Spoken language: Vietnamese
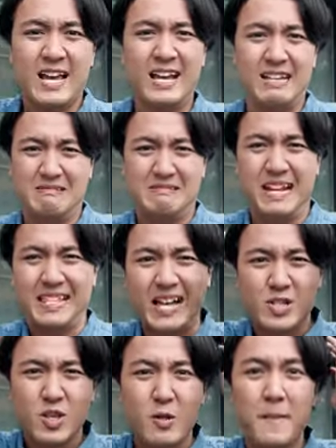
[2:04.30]
lại lại
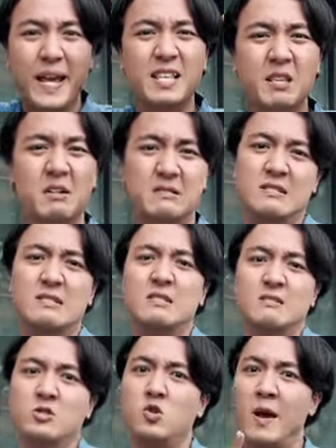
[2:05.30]
tặng cho tao thêm mấy cái sừng
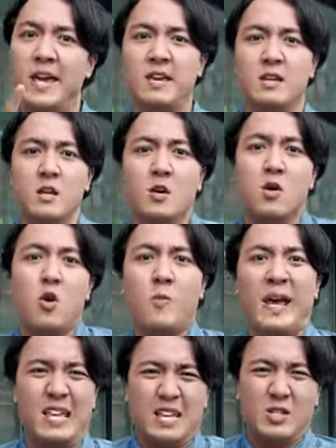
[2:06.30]
chúng mày hôm
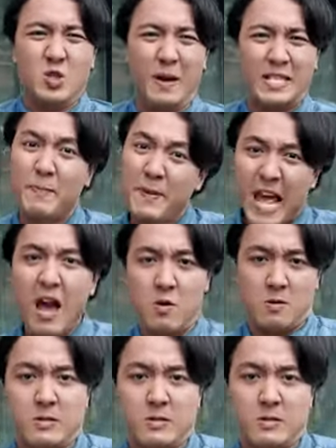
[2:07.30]
nay chúng mày chết với tao